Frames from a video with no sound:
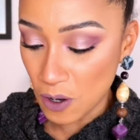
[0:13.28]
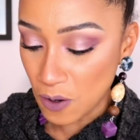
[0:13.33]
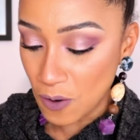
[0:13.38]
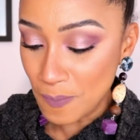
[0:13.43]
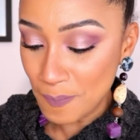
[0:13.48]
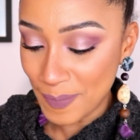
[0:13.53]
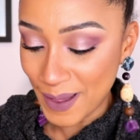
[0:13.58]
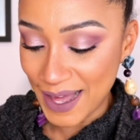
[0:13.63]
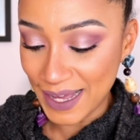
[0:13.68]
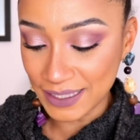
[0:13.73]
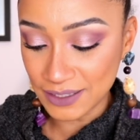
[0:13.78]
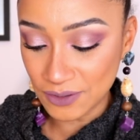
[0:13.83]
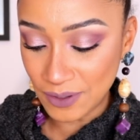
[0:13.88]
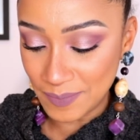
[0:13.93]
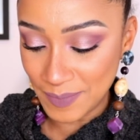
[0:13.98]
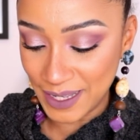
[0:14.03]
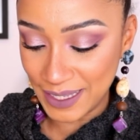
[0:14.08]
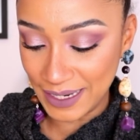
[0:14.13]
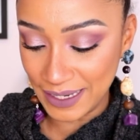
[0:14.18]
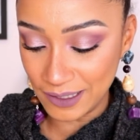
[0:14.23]
compacto
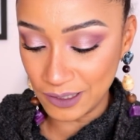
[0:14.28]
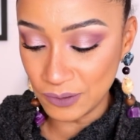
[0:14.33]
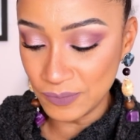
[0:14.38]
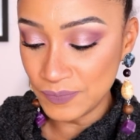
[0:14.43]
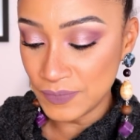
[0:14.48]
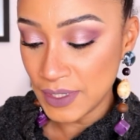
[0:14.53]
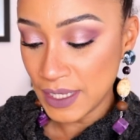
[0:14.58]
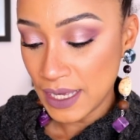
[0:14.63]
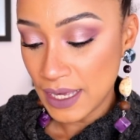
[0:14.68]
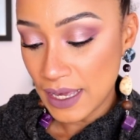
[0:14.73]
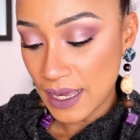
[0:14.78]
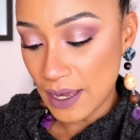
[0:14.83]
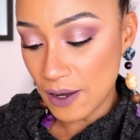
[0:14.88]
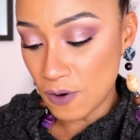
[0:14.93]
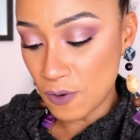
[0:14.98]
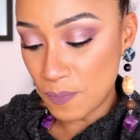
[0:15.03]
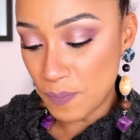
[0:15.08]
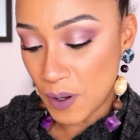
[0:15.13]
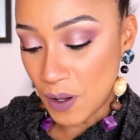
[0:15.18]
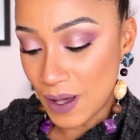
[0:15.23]
amarelo, é
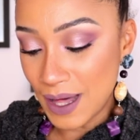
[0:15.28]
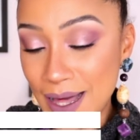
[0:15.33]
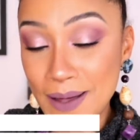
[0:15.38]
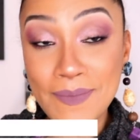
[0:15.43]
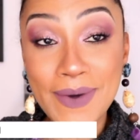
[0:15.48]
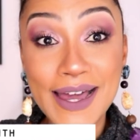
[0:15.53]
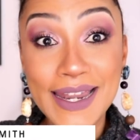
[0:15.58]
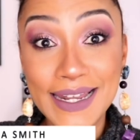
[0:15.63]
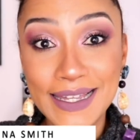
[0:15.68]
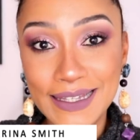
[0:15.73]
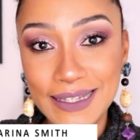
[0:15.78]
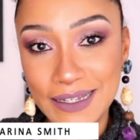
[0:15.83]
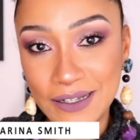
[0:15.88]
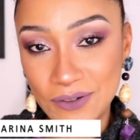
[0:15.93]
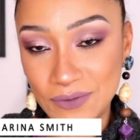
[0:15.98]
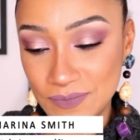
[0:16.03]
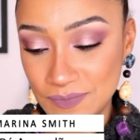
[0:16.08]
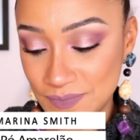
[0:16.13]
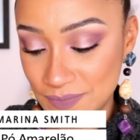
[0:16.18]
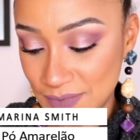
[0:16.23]
o pó
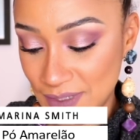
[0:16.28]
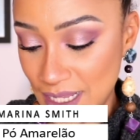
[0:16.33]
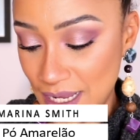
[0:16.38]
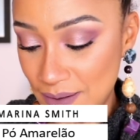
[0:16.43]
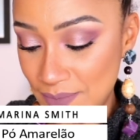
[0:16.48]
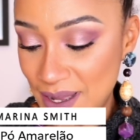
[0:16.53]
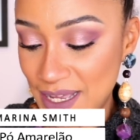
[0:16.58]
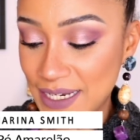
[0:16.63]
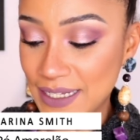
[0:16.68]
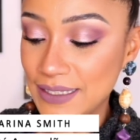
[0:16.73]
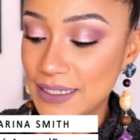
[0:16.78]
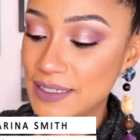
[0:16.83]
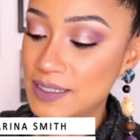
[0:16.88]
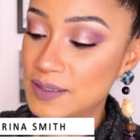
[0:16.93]
amarelão da Marina